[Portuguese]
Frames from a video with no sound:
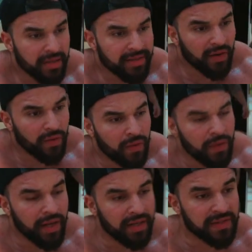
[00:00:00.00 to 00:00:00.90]
Então,
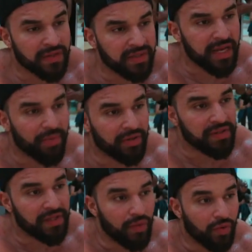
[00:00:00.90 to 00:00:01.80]
é nessas horas que é
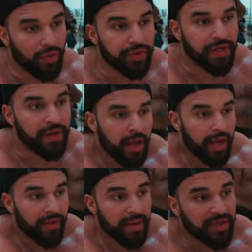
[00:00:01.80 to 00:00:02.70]
importante você ter um coach, é
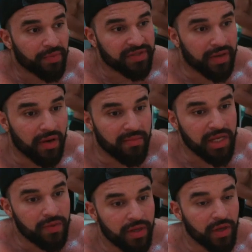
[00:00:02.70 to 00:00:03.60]
alguém para te mostrar o
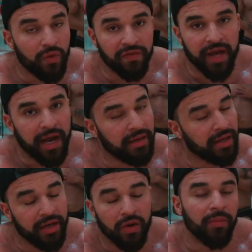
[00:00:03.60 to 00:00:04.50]
caminho e confiar
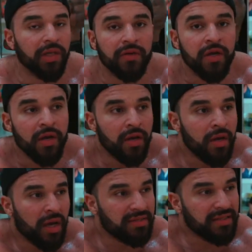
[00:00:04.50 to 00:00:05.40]
naquele comando.
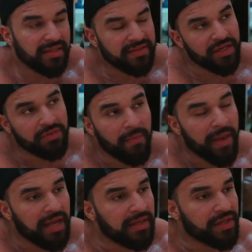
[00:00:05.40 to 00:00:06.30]
Às vezes você sente uma
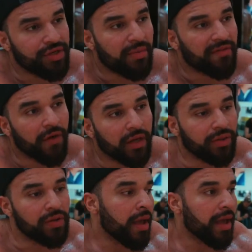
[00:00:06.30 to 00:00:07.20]
merda, você tira uma
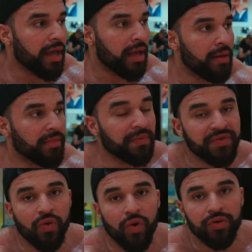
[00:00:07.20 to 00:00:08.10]
foto, é, manda pro
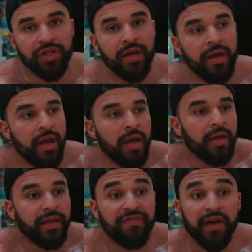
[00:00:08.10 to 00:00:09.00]
seu coach
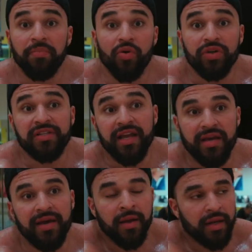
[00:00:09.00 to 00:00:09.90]
e ele fala, pô, gostei.
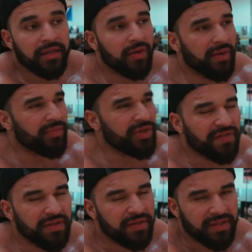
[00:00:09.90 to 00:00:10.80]
Então é muito
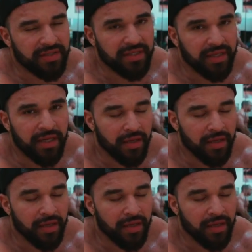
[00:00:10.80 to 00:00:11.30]
difícil você se